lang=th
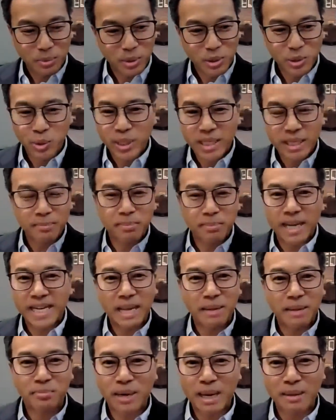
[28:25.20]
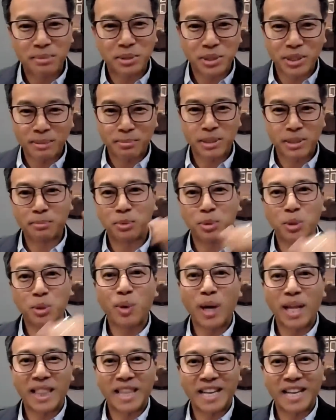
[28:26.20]
พูดคุยกันภายใน Prime Street กับทุก
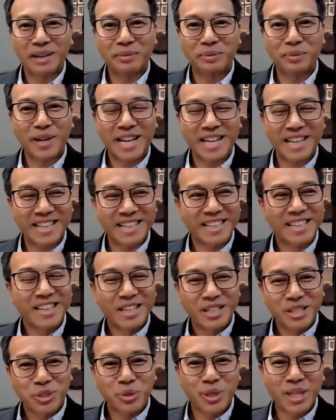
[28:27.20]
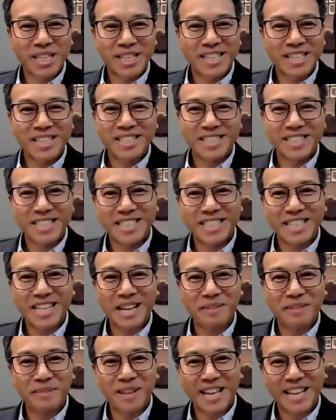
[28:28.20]
วันเลยครับว่าทริกเกอร์ที่จะ
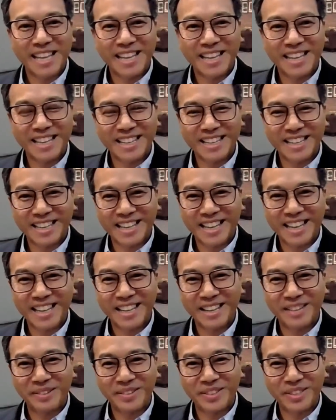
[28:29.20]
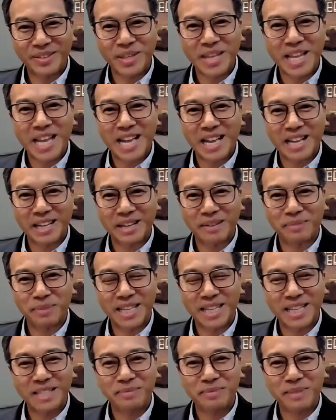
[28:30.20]
ทำให้ให้ทุกอย่างอ่ะ
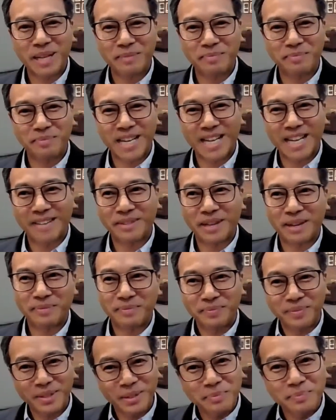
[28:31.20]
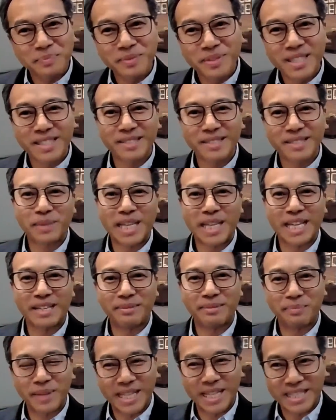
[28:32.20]
มันเริ่มกลับมาแบบเปลี่ยน
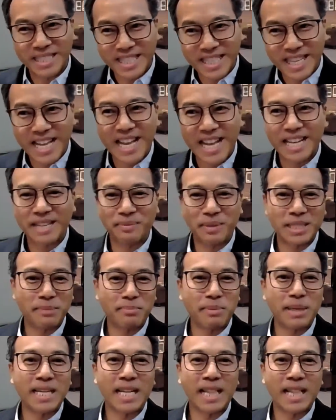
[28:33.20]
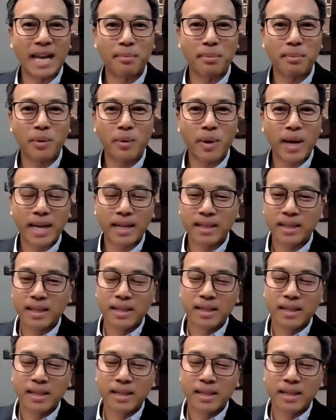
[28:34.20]
เปลี่ยนทิศทางเนี่ยมันจะเป็นอะไรเพราะว่า